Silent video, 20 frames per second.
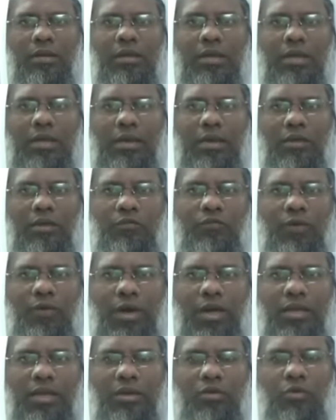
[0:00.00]

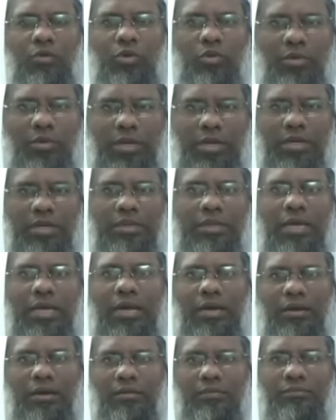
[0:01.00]
ஹலீஃபா என்று ஒருவர்
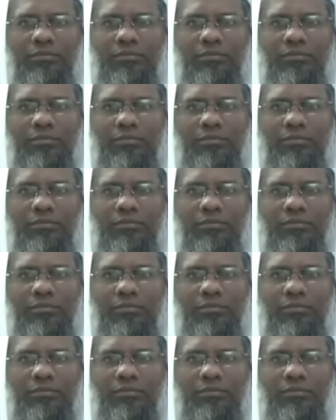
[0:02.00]
இருந்தார்